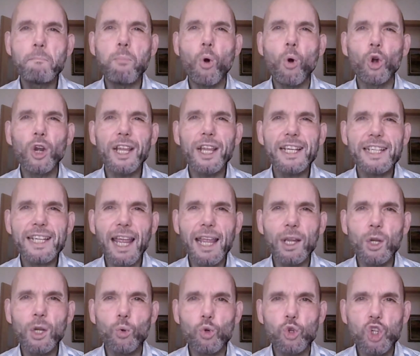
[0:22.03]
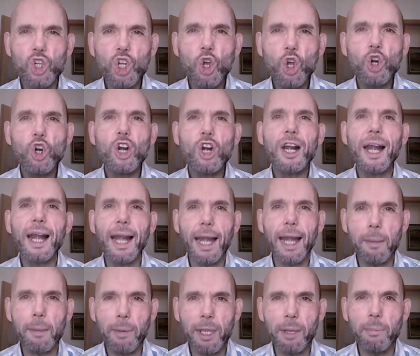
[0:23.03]
por esa ilusión
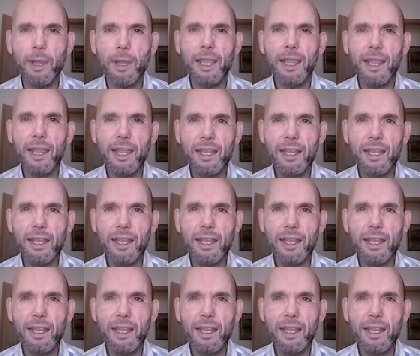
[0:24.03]
revive.